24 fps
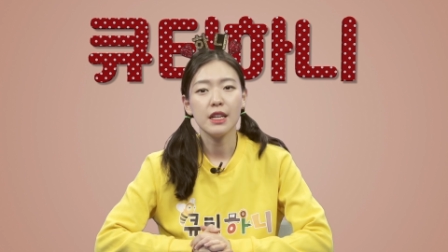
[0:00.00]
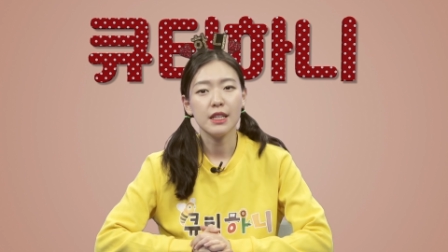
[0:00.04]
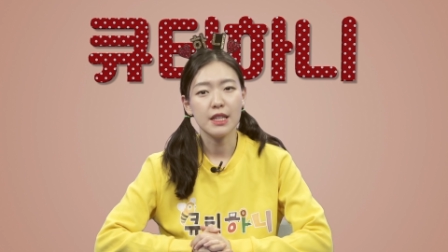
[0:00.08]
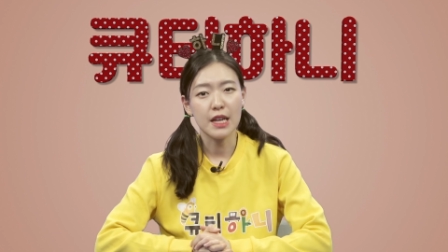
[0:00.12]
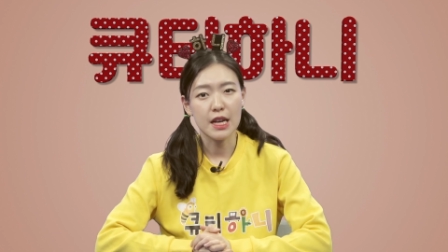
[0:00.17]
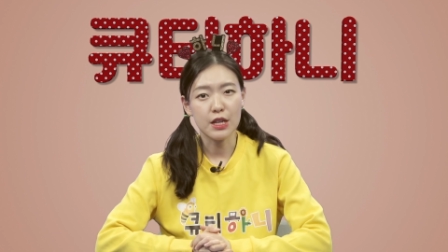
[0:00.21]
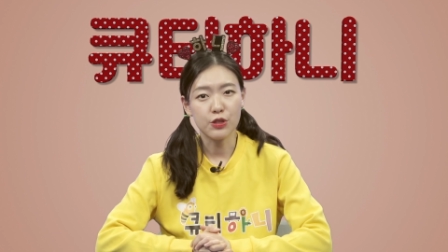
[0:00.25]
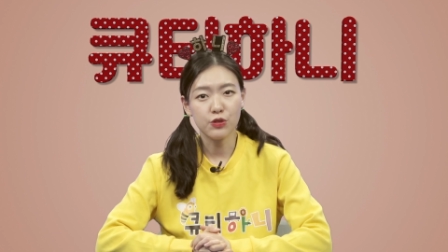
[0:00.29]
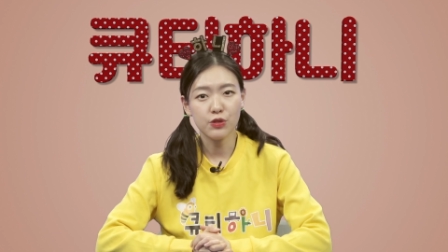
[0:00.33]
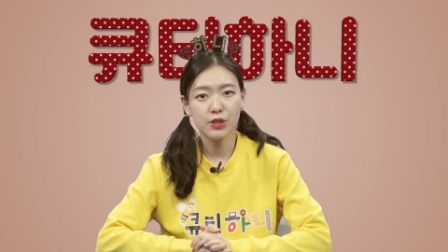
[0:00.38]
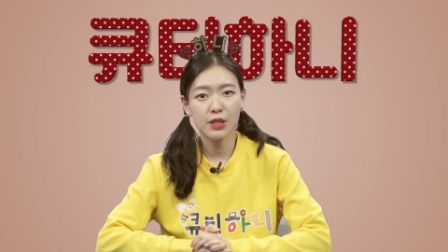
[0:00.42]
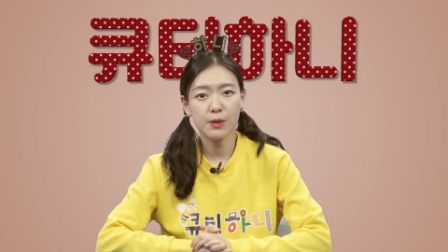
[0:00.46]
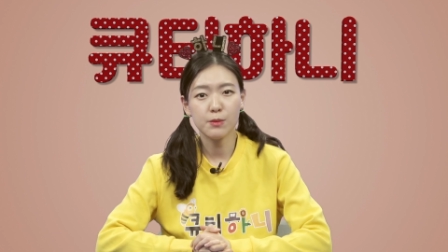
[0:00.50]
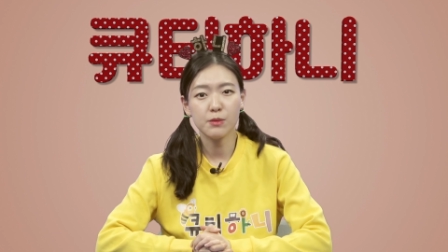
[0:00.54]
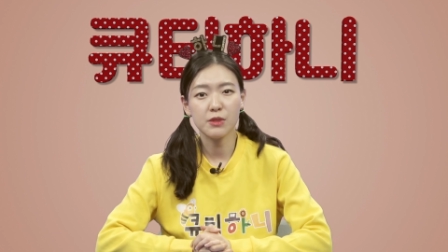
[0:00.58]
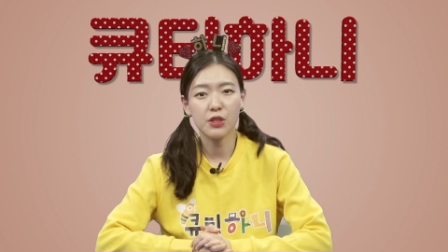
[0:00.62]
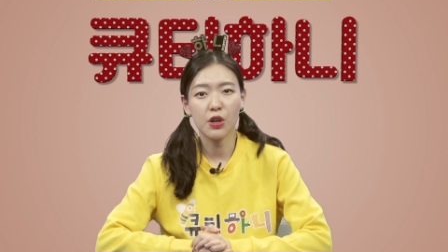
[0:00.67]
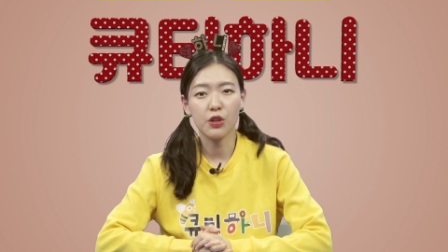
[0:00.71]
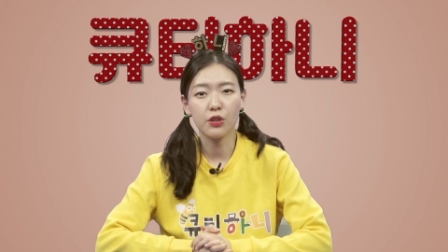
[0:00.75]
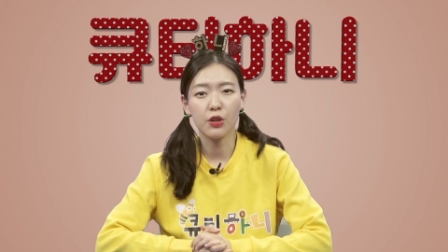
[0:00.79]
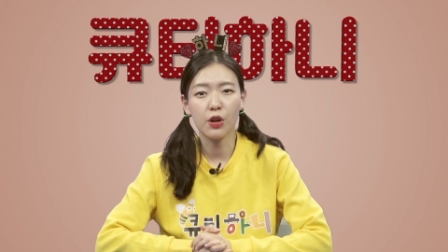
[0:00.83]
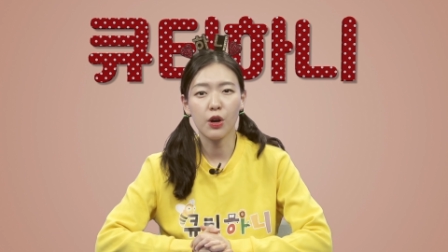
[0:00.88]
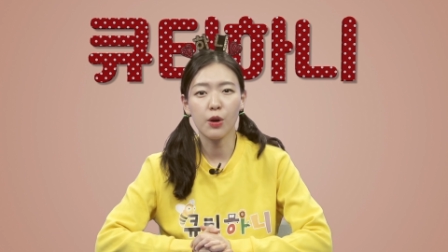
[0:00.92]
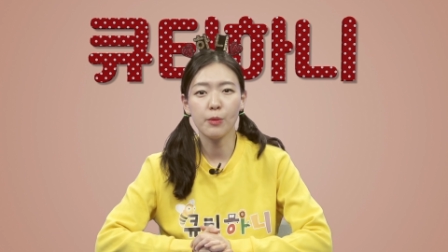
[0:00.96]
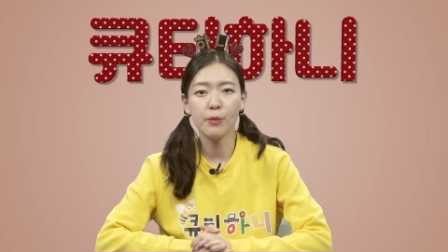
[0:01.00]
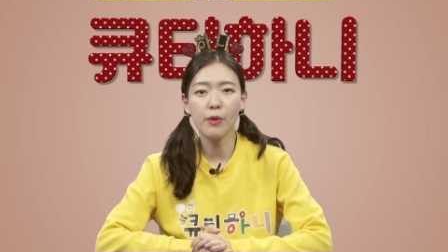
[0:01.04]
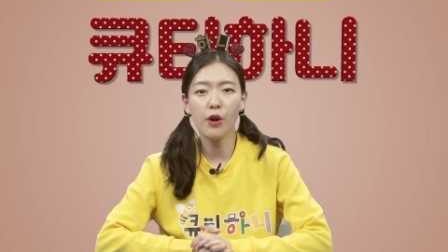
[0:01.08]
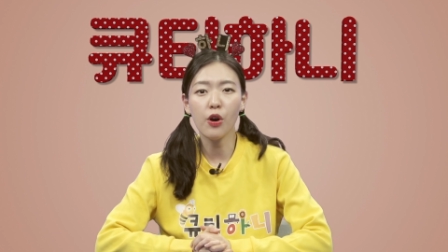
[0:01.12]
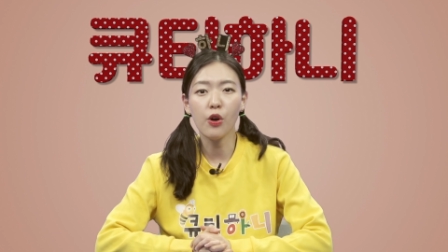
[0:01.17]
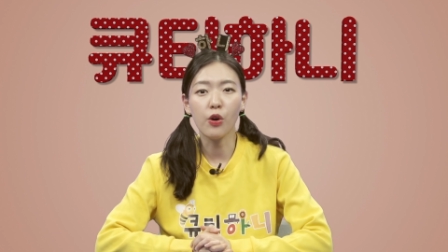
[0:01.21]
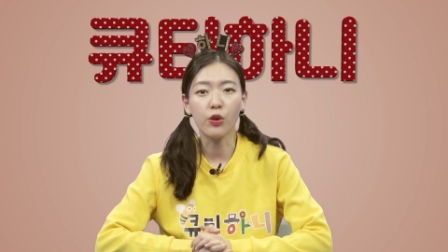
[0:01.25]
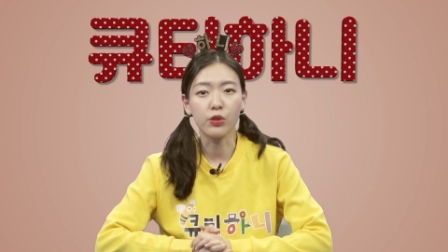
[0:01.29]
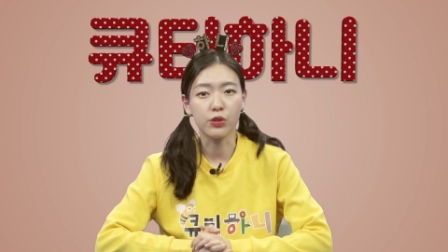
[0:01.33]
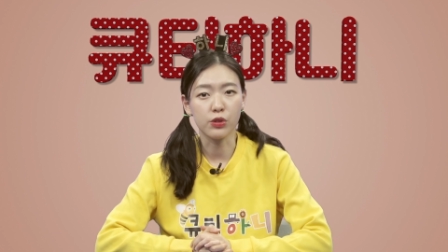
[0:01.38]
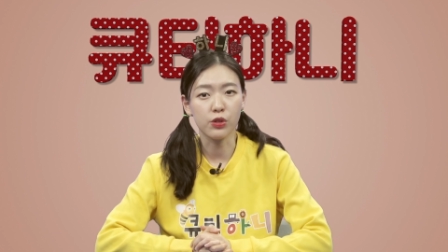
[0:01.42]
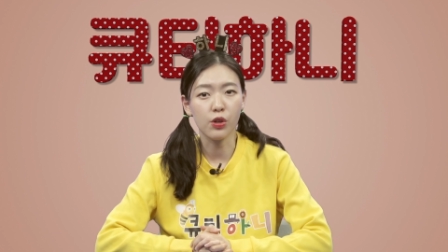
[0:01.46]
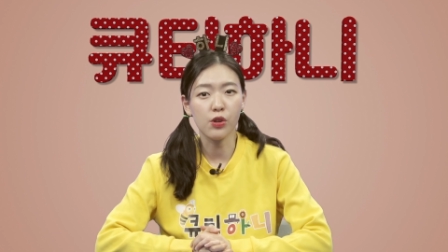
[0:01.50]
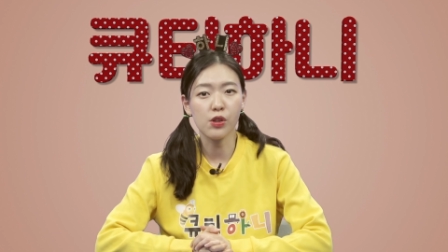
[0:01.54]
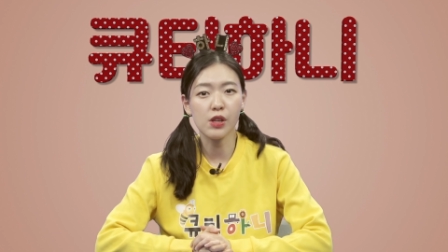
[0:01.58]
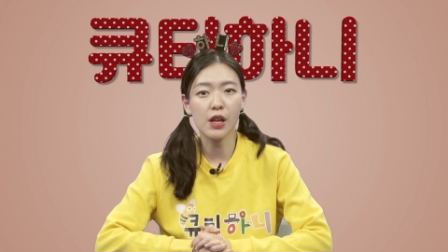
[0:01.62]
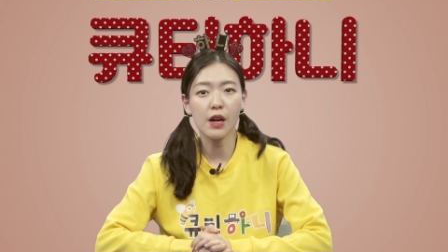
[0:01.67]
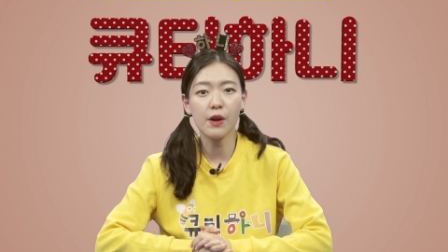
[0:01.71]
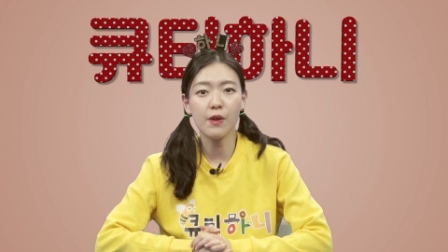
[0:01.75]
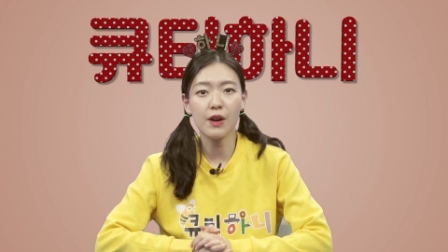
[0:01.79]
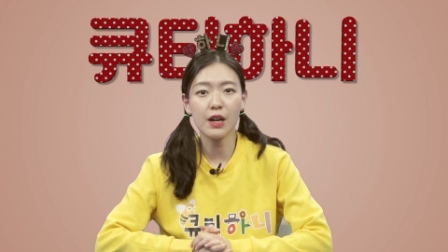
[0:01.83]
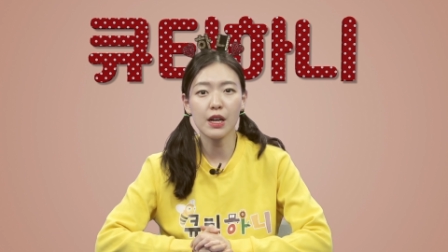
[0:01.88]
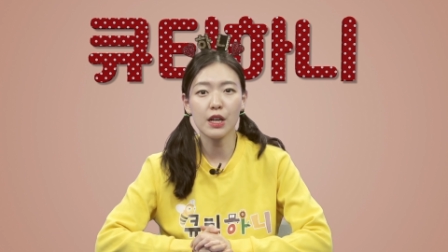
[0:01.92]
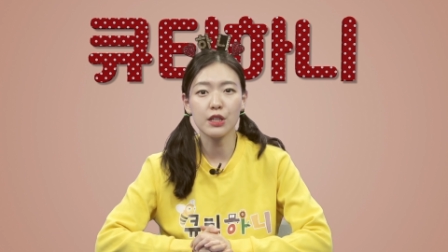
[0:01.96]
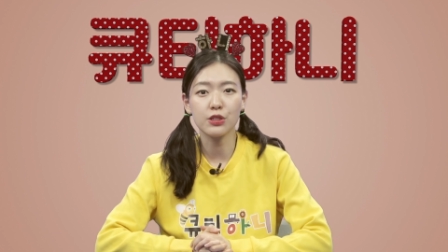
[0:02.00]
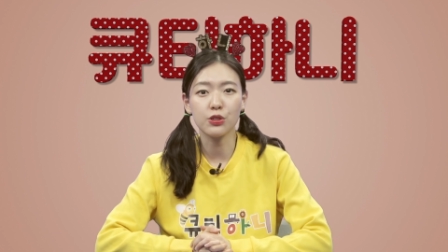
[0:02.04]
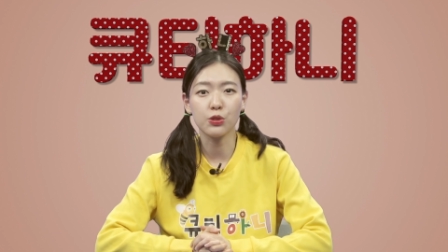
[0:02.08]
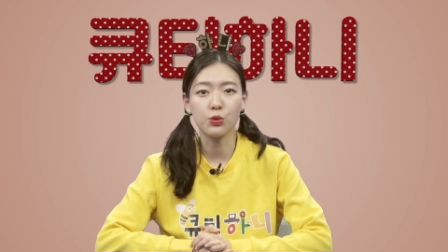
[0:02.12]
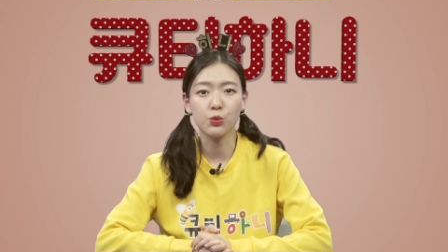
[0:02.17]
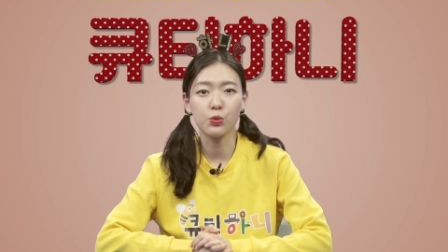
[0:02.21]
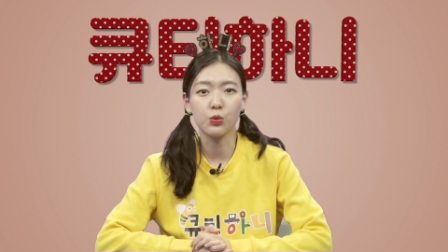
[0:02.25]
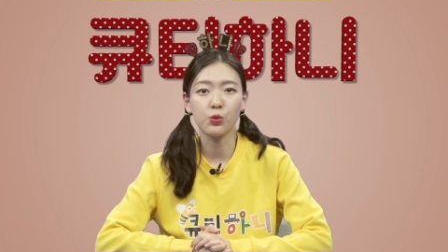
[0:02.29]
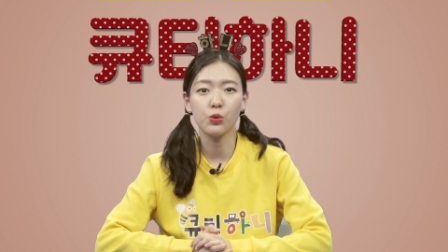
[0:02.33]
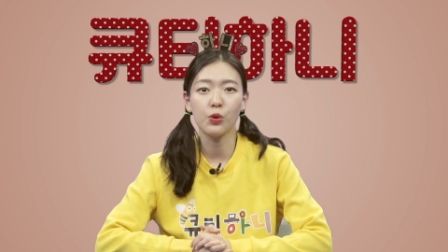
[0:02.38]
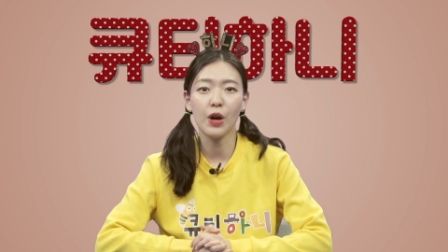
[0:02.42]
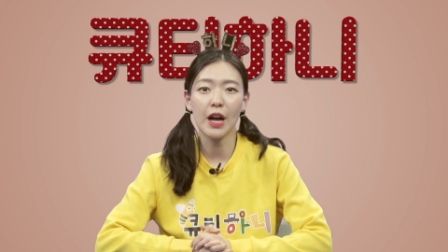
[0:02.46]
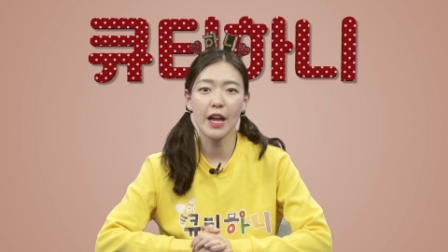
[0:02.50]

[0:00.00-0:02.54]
예수님처럼 어떤 상황에서도